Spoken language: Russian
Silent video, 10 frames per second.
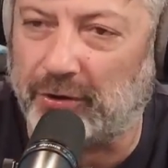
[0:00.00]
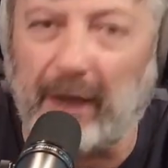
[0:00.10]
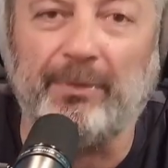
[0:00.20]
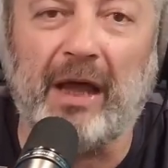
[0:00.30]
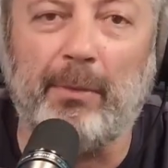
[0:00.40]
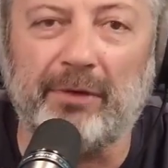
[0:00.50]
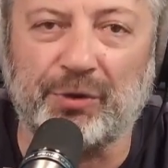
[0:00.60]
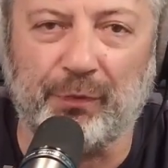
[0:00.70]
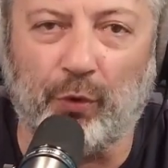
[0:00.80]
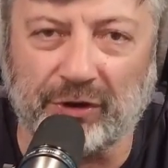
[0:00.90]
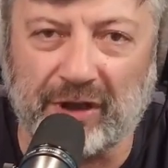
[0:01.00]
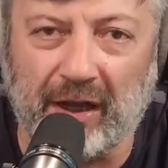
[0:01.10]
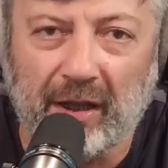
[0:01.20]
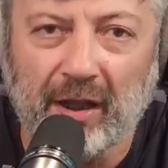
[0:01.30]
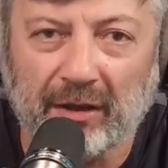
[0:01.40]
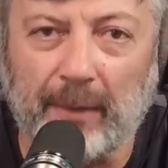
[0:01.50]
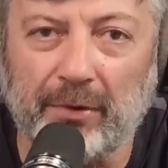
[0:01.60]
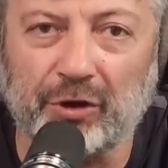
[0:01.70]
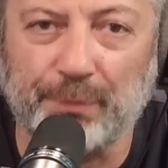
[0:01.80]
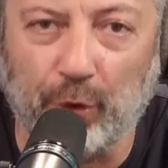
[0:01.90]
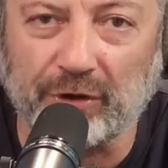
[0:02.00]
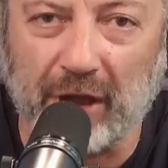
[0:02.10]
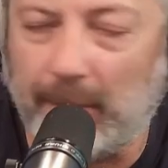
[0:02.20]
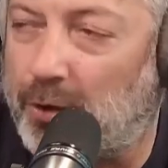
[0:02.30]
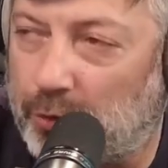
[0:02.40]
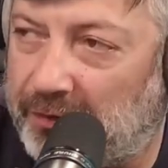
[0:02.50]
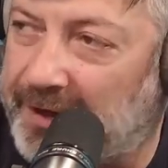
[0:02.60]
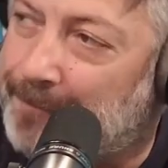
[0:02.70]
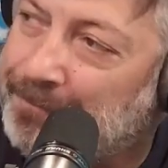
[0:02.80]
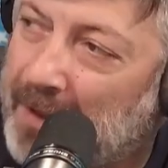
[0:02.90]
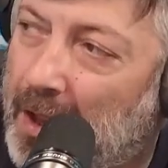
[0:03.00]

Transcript: что там, да, была шпионская, там было шпионское оборудование.